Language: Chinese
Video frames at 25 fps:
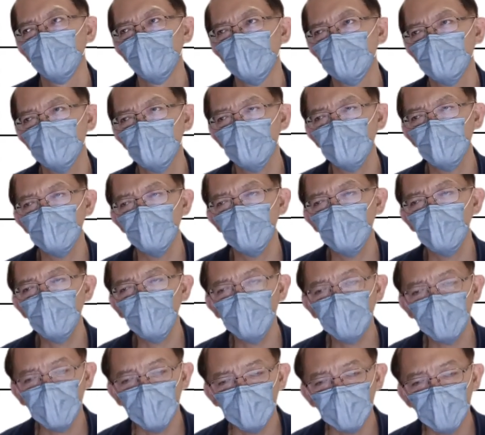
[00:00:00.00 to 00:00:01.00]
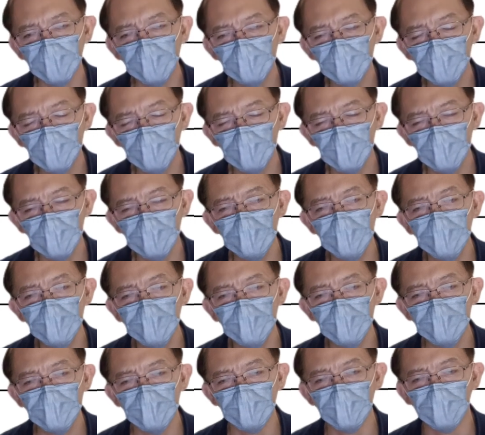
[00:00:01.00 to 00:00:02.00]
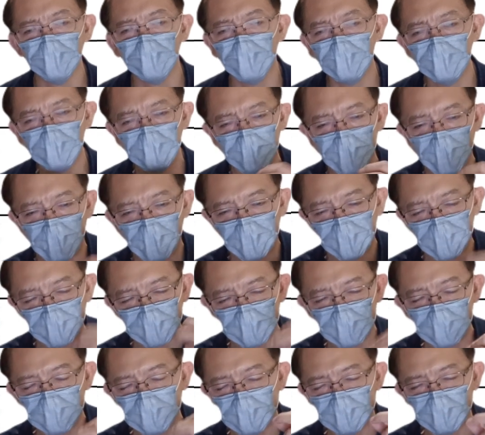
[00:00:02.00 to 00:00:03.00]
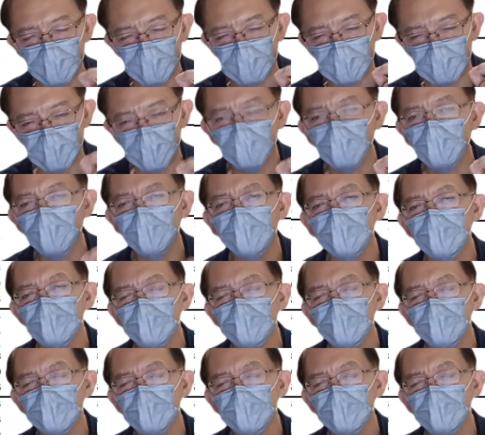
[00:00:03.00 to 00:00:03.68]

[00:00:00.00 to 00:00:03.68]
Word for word: 这个香港保单最近这几年它改了这个相关的